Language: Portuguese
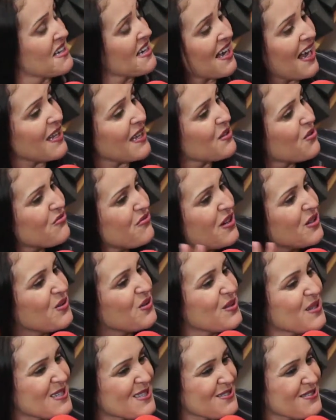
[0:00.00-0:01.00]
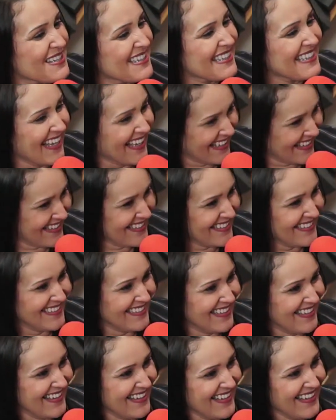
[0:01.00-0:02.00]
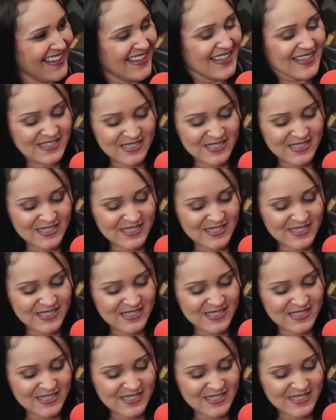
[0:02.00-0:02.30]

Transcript: Cada um valoriza o que tem, né? É.